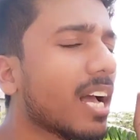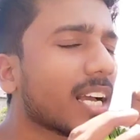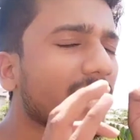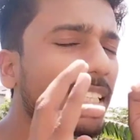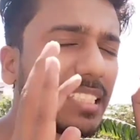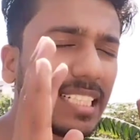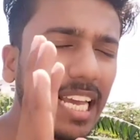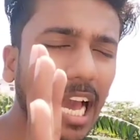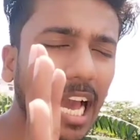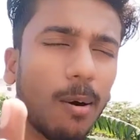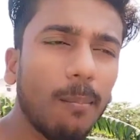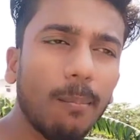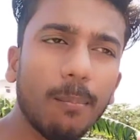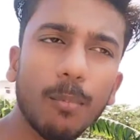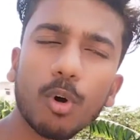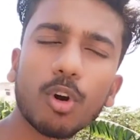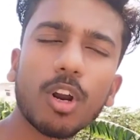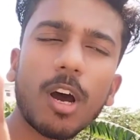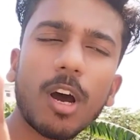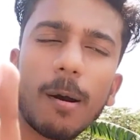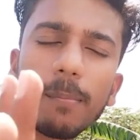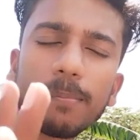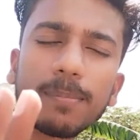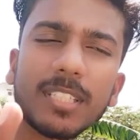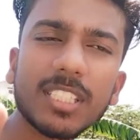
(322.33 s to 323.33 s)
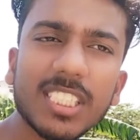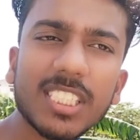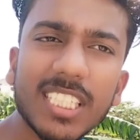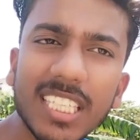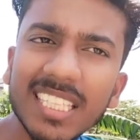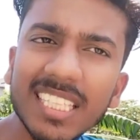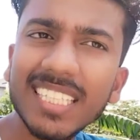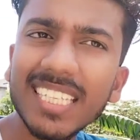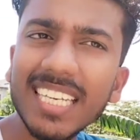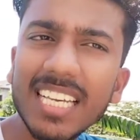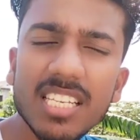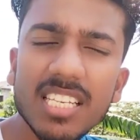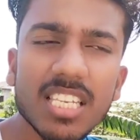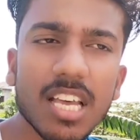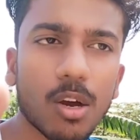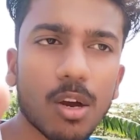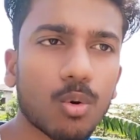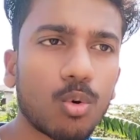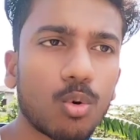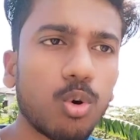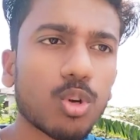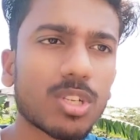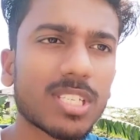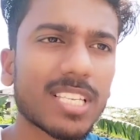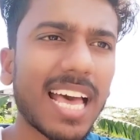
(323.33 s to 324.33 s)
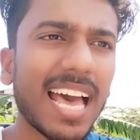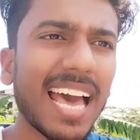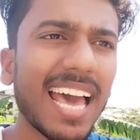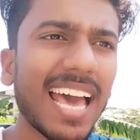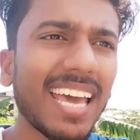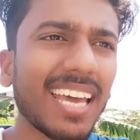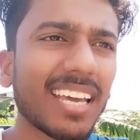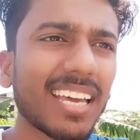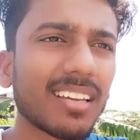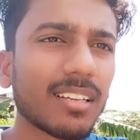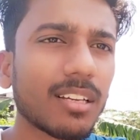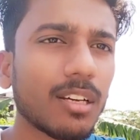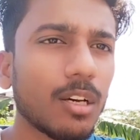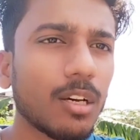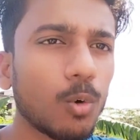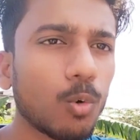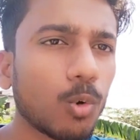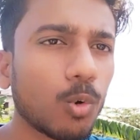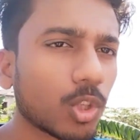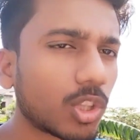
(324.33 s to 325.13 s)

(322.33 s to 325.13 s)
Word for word: क्या मोर अपनी जिंदगी से खुश है वो